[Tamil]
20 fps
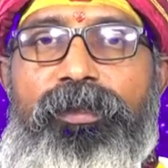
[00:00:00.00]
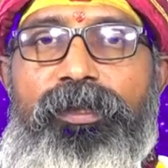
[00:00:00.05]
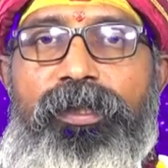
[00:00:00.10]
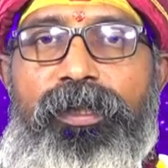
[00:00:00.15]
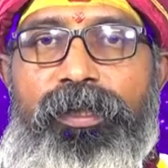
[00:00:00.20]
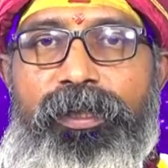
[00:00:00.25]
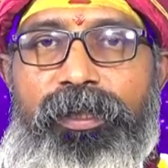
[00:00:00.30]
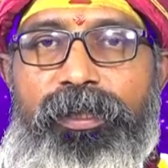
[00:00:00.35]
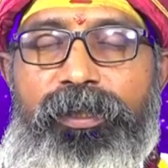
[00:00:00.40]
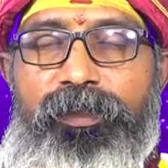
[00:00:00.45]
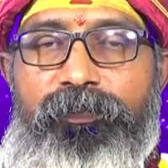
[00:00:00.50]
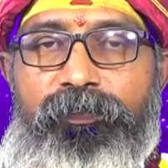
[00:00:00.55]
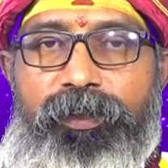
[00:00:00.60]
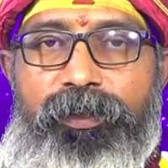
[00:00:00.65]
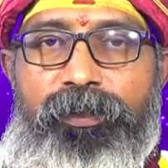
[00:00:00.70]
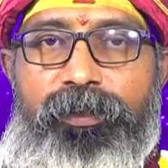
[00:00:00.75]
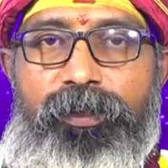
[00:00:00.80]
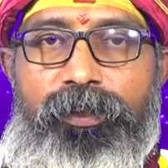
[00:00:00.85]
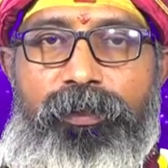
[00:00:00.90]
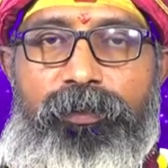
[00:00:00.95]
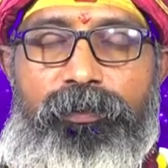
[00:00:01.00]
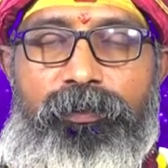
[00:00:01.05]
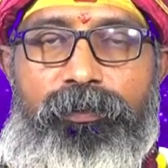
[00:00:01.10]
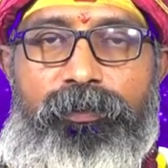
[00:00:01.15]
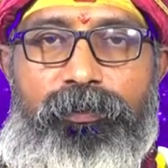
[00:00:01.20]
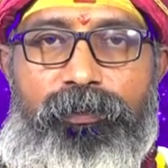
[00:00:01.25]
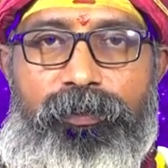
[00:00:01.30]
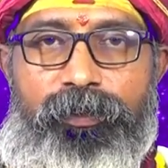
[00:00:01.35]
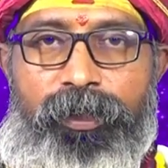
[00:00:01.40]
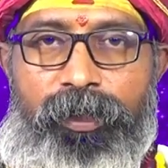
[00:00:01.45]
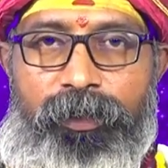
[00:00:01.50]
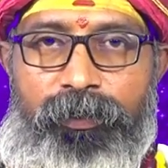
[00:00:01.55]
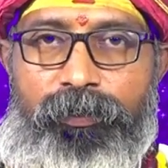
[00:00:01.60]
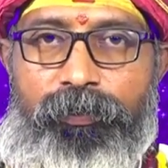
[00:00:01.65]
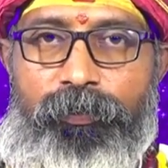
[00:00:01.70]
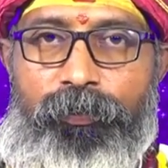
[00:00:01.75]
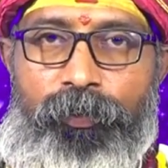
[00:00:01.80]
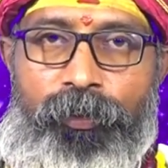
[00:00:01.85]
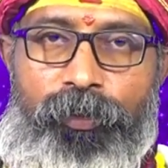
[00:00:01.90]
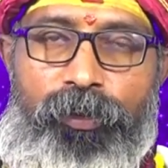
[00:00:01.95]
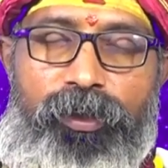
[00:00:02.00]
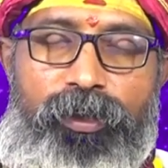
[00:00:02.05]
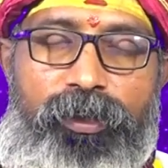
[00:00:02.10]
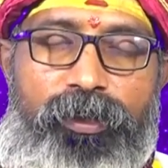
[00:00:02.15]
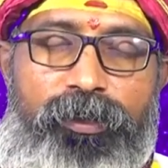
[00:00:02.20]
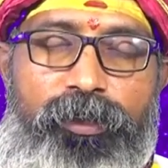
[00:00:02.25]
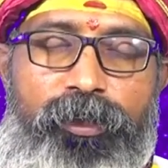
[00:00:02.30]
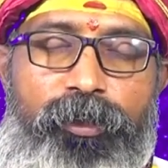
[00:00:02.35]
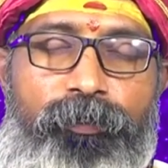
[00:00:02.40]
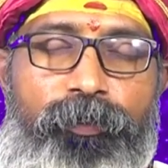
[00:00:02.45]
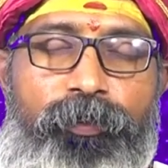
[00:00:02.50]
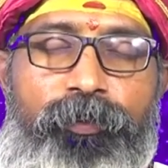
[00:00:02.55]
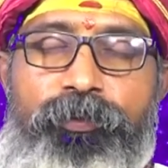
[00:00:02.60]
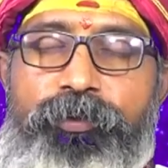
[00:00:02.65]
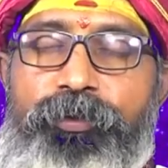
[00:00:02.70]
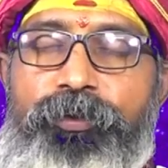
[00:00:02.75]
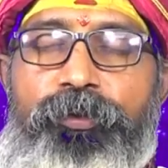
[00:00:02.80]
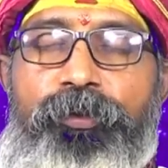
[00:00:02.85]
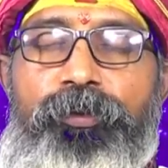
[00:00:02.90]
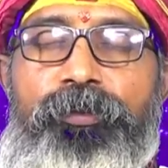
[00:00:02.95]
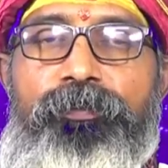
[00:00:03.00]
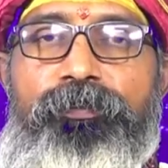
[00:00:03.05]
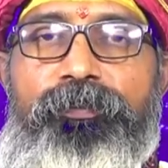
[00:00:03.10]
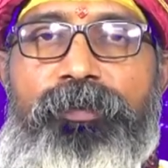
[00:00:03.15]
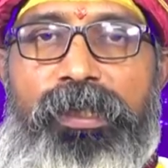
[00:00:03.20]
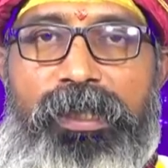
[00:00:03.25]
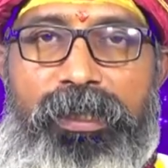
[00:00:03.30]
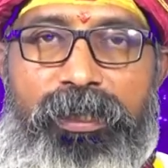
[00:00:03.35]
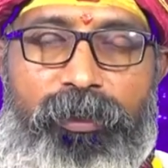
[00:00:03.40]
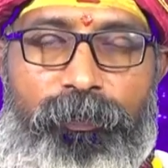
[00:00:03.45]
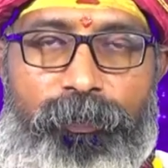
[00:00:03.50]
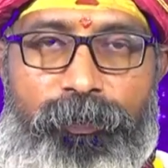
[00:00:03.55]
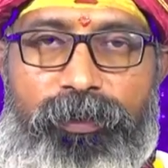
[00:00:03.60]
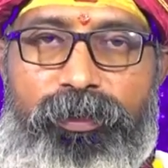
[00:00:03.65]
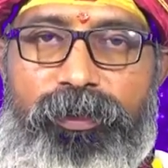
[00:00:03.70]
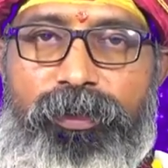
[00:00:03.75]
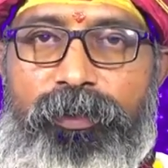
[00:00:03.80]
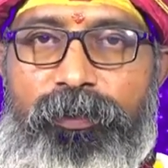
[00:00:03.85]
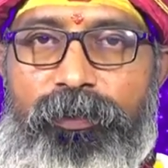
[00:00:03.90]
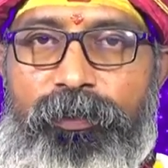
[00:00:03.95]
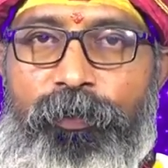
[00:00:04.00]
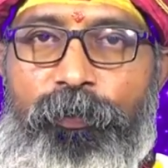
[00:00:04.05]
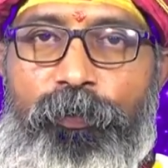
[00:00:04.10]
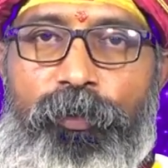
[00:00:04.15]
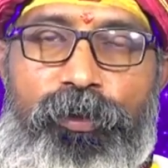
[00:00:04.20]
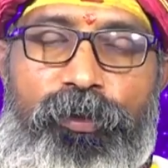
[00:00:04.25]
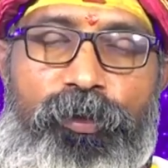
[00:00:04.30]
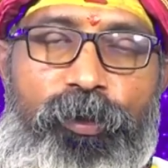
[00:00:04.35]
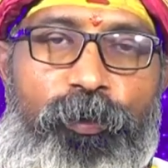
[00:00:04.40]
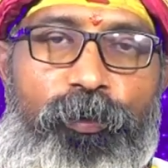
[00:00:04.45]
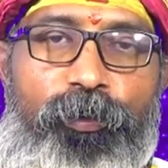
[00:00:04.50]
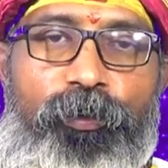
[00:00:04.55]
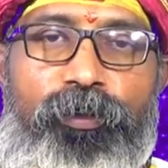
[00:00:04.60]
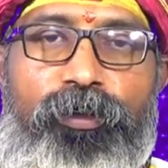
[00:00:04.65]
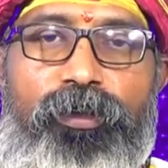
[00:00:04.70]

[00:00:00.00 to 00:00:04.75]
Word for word: தடை நிவர்த்தி எண் ஒன்று நாங்கள் ரெடி பண்ணி வச்சுருக்கோம் கண்டிப்பாக அந்த எண் நான் உங்களுக்கு தரோம்